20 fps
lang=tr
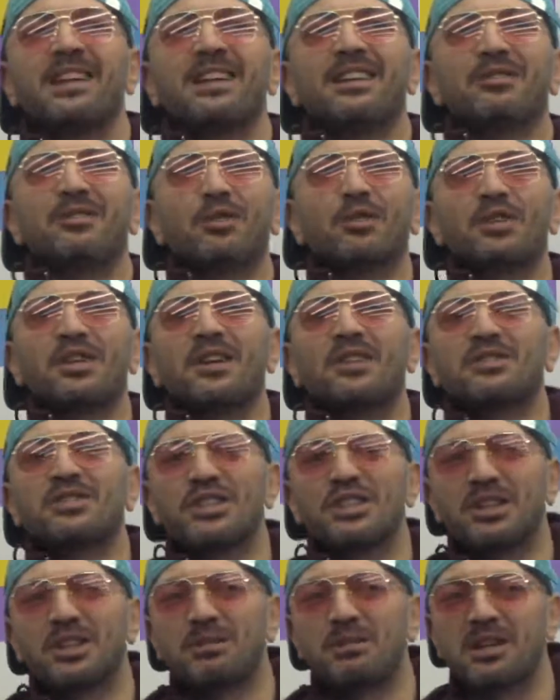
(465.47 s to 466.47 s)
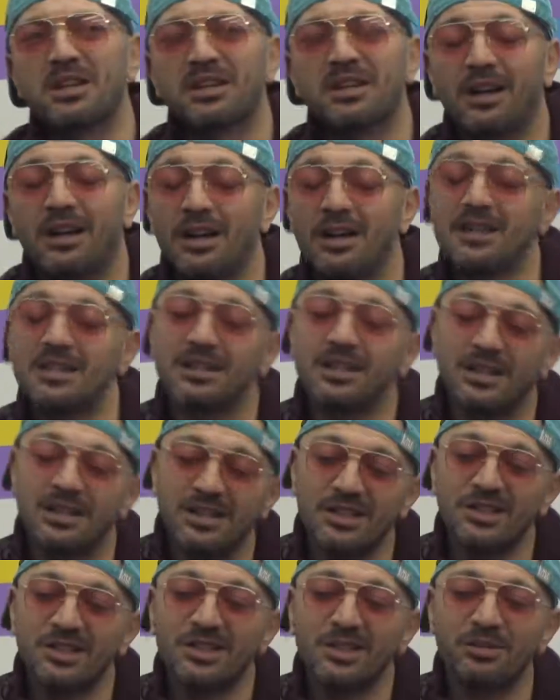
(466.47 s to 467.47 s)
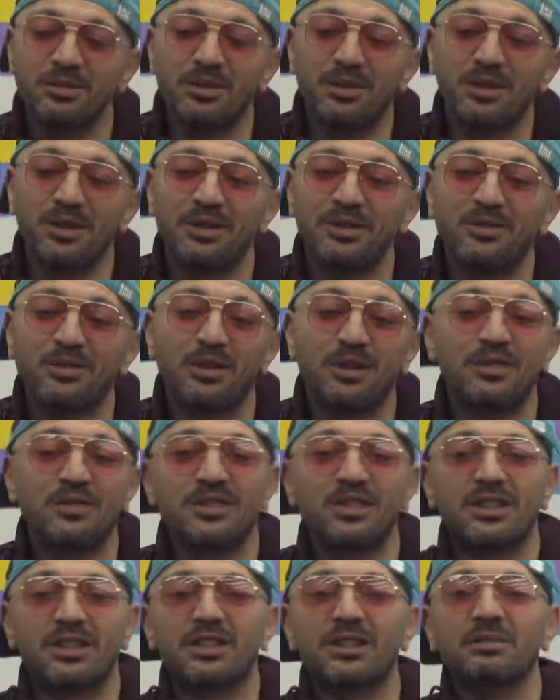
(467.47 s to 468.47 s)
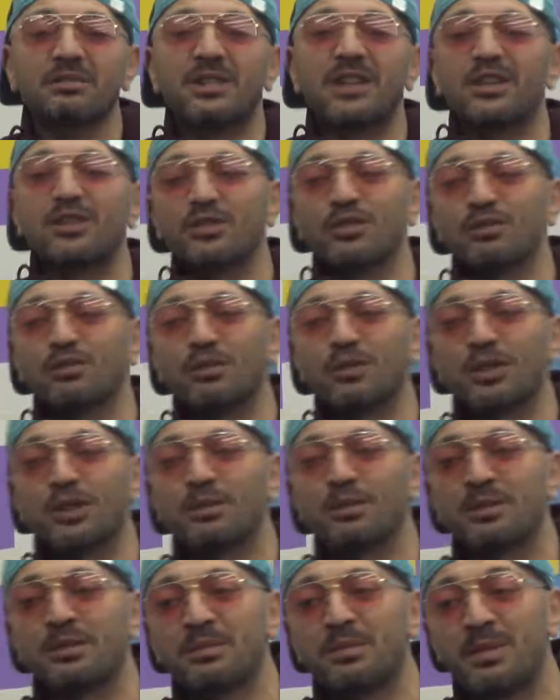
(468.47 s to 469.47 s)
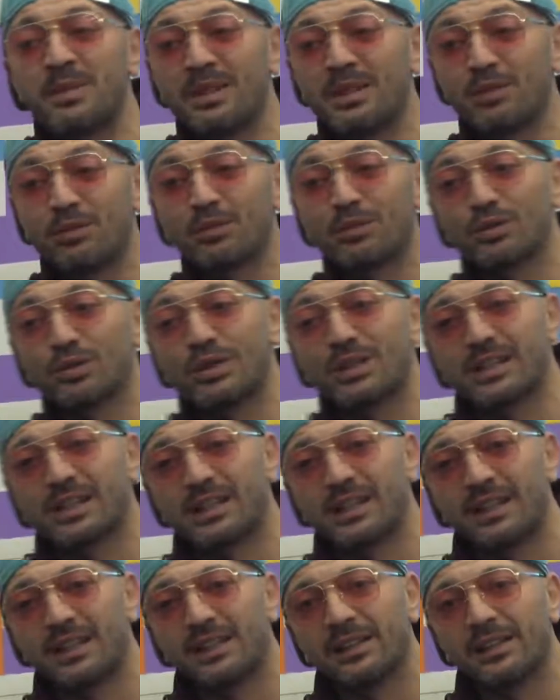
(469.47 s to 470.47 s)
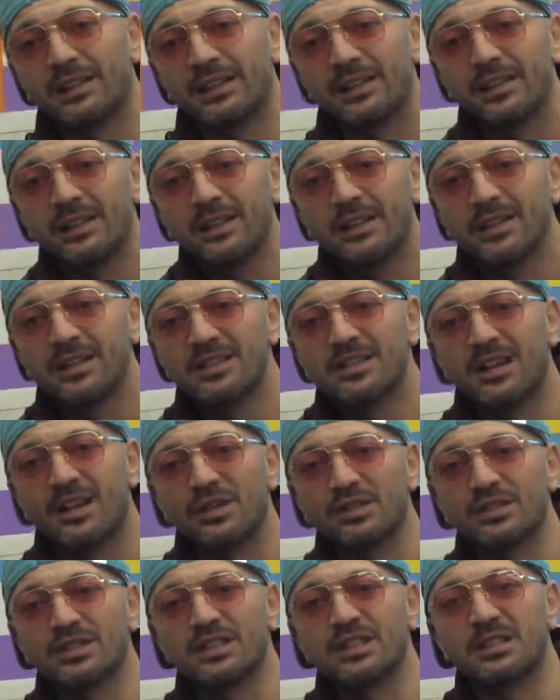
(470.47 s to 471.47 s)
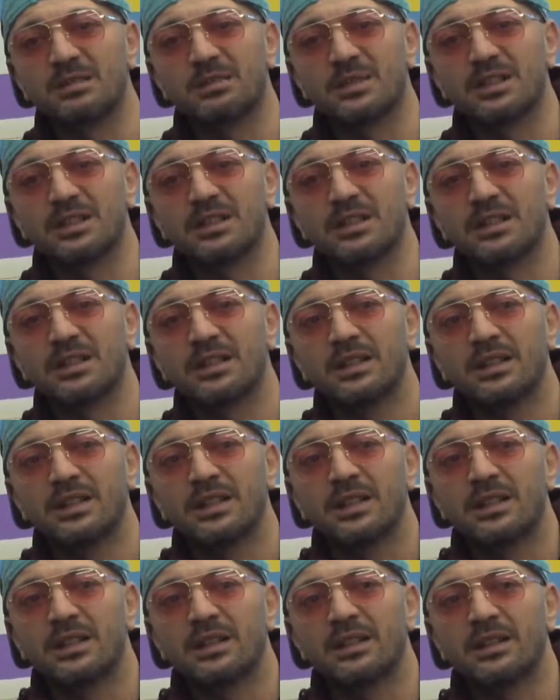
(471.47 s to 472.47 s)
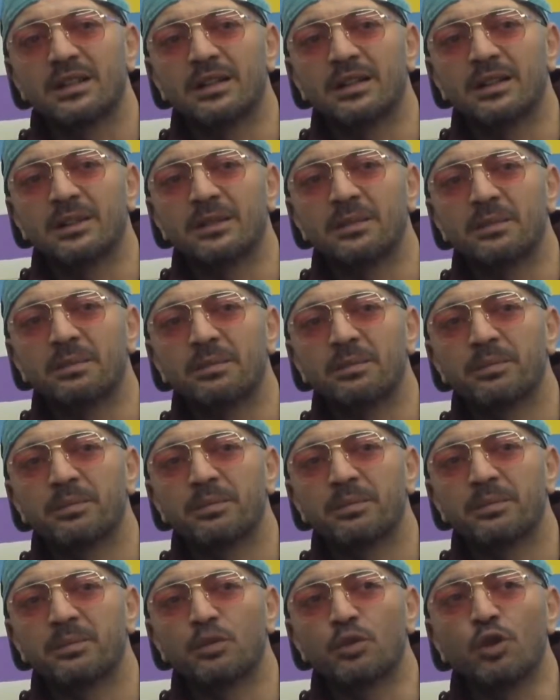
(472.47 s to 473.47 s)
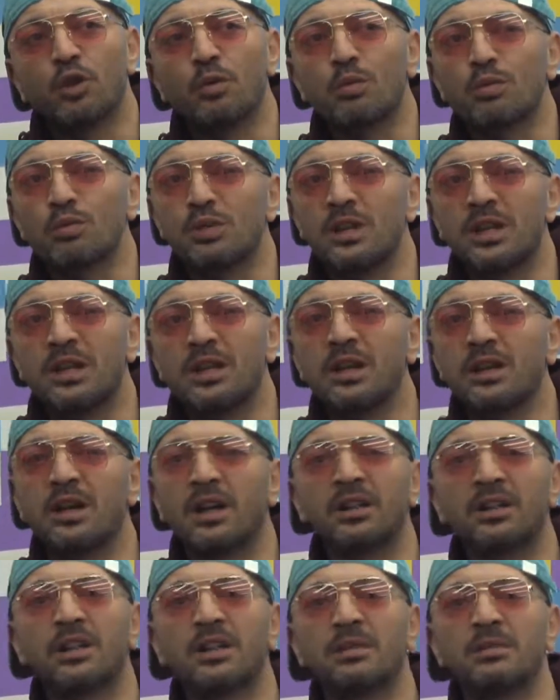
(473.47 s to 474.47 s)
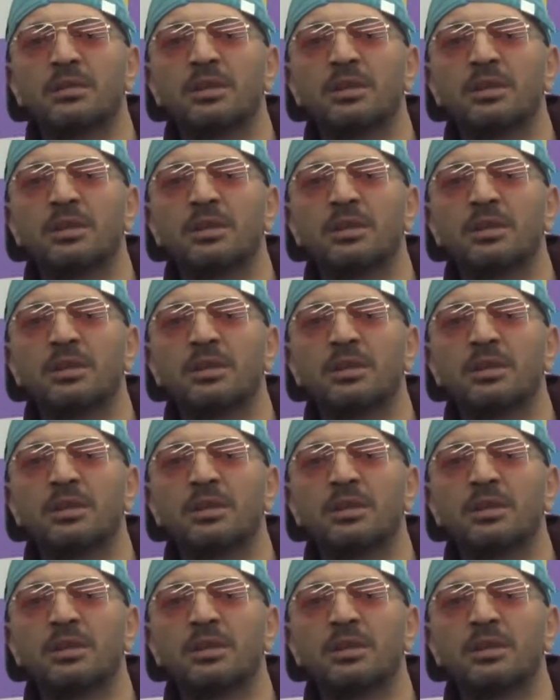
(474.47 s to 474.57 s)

fotoğraf çektirmek. Aynı sahneye çıktım ondan fotoğraf çektirdim. Televizyon programına konuk olarak geldi. Sağ olsun kırmadı. Ee, doğum günlerini anarım,